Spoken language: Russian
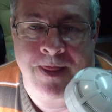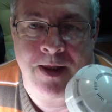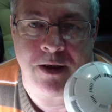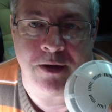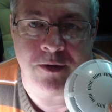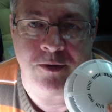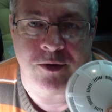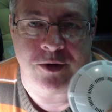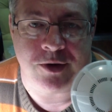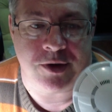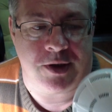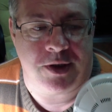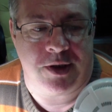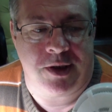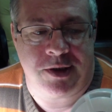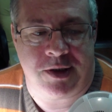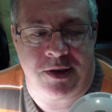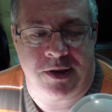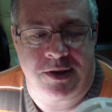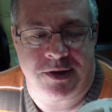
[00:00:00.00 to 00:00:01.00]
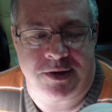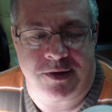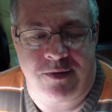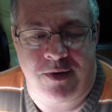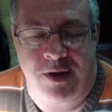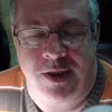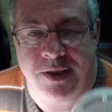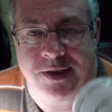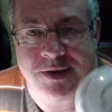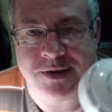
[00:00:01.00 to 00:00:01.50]
Вот. Это
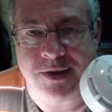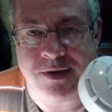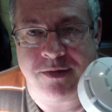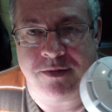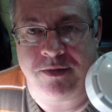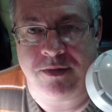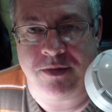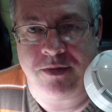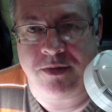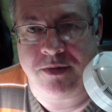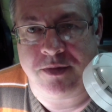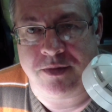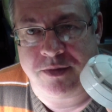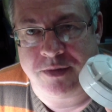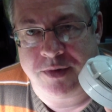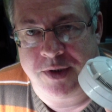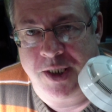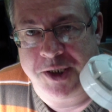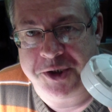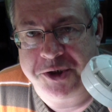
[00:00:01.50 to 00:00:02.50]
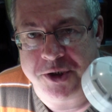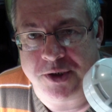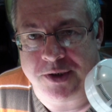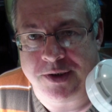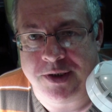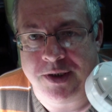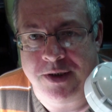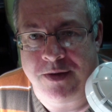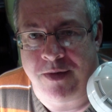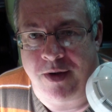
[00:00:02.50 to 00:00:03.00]
называется датчик
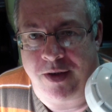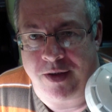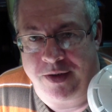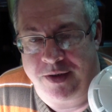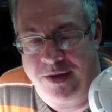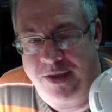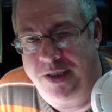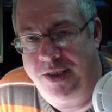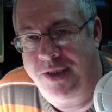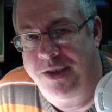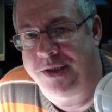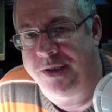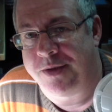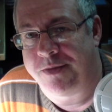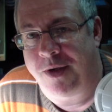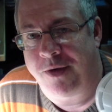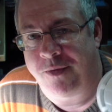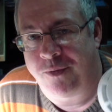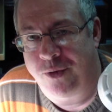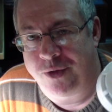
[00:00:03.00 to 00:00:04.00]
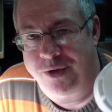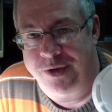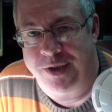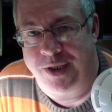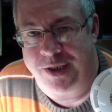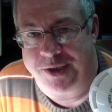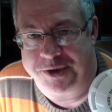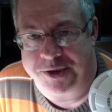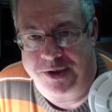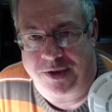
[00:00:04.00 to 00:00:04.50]
дыма или дымовой
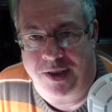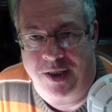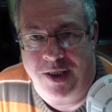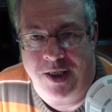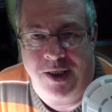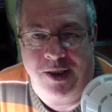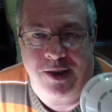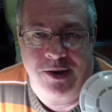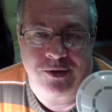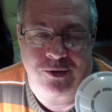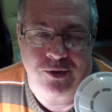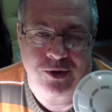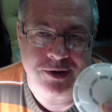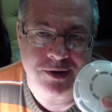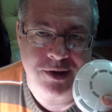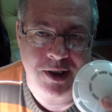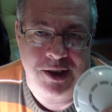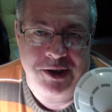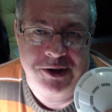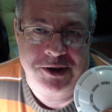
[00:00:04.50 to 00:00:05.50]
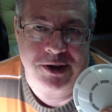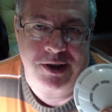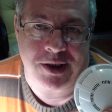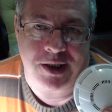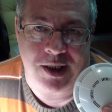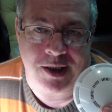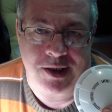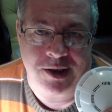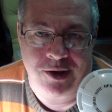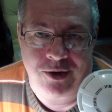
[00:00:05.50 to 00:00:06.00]
датчик. То есть датчик,
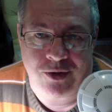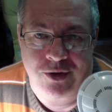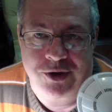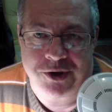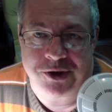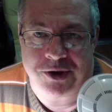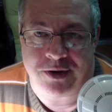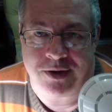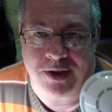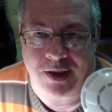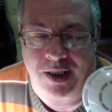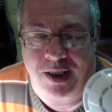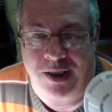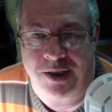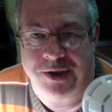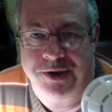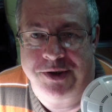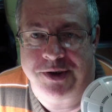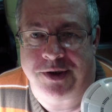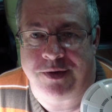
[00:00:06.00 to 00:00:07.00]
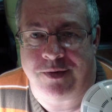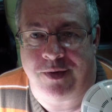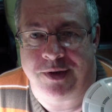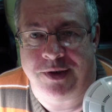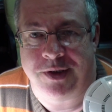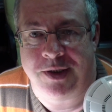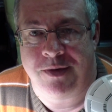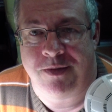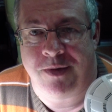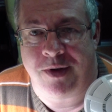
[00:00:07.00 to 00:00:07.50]
реагирующий на количество
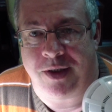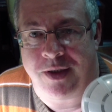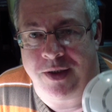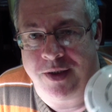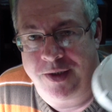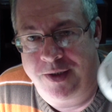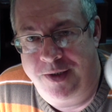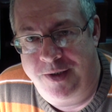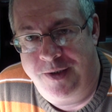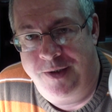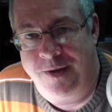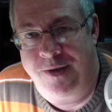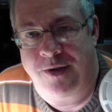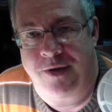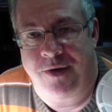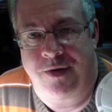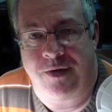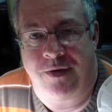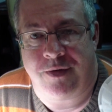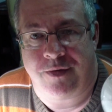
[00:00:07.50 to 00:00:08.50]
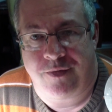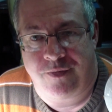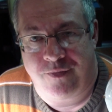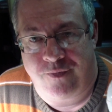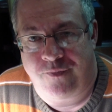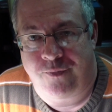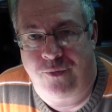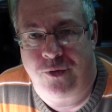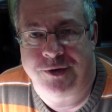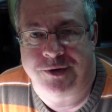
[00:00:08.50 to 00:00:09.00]
дыма э,
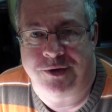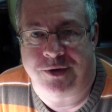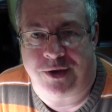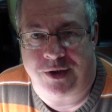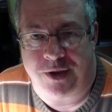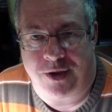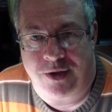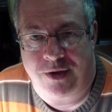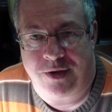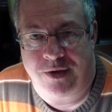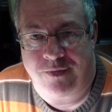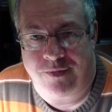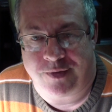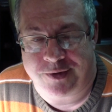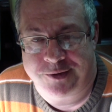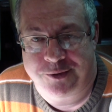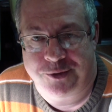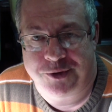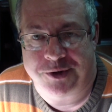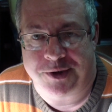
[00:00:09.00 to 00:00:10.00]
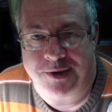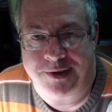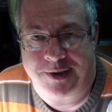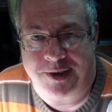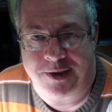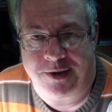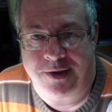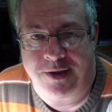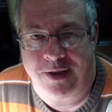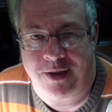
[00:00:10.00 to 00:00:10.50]
в воздухе, в воздушной
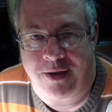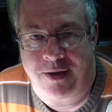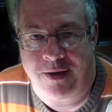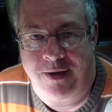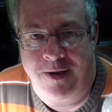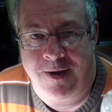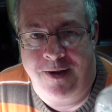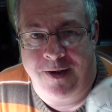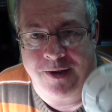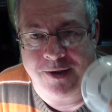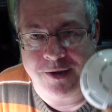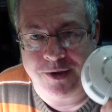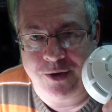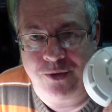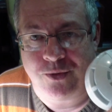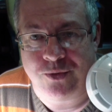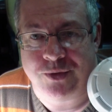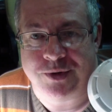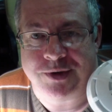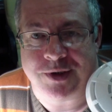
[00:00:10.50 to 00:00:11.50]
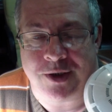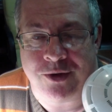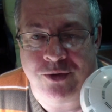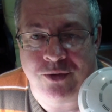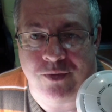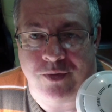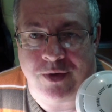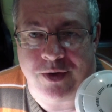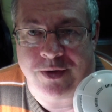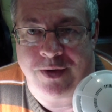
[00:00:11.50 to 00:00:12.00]
среде, где он
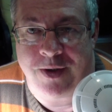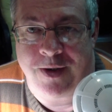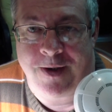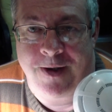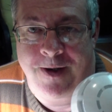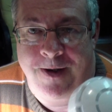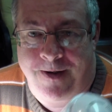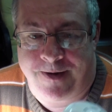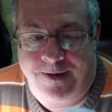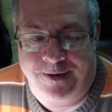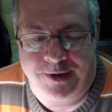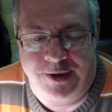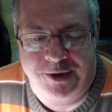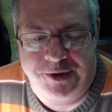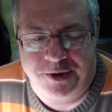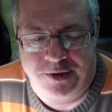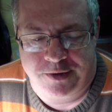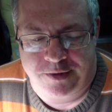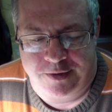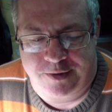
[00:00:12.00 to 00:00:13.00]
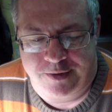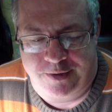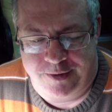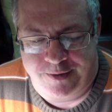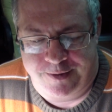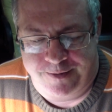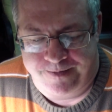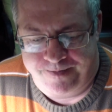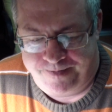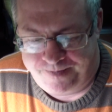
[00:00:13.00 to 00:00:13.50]
установлен. Значит,
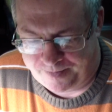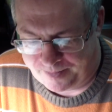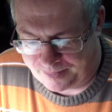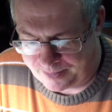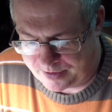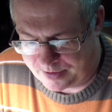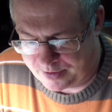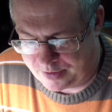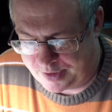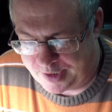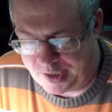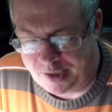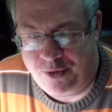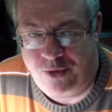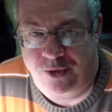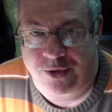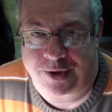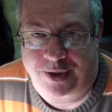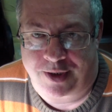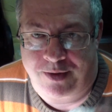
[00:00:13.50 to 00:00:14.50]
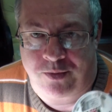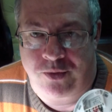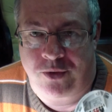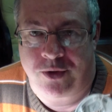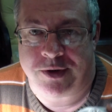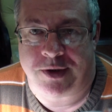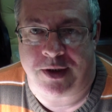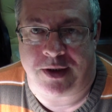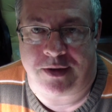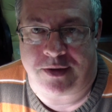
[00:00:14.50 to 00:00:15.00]
э, как он
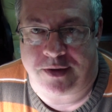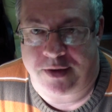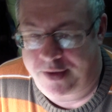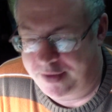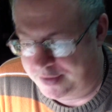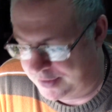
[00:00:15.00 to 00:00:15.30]
работает?